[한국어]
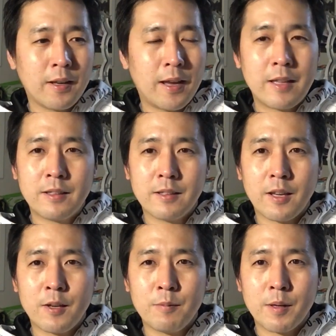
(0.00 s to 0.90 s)

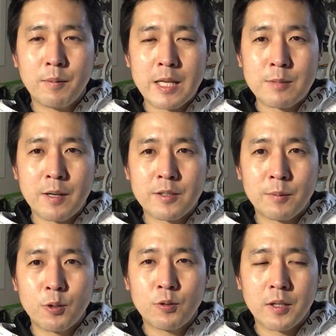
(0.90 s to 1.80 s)
엔드게임의 마지막
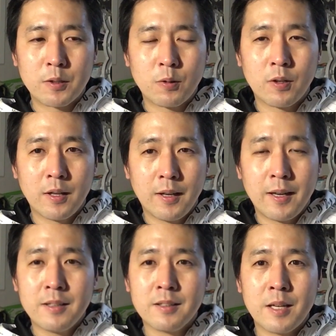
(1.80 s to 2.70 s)
장면도 아니고
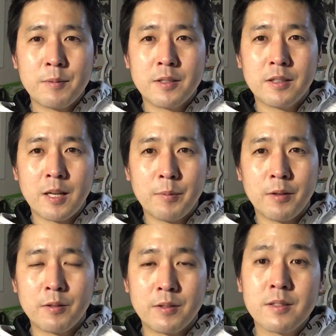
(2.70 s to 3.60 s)
엔드게임은
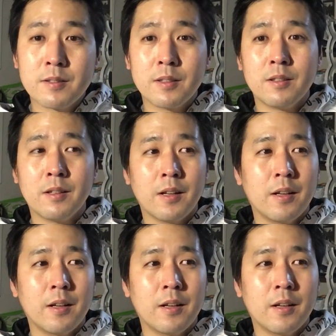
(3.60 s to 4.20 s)
그나마 디즈니는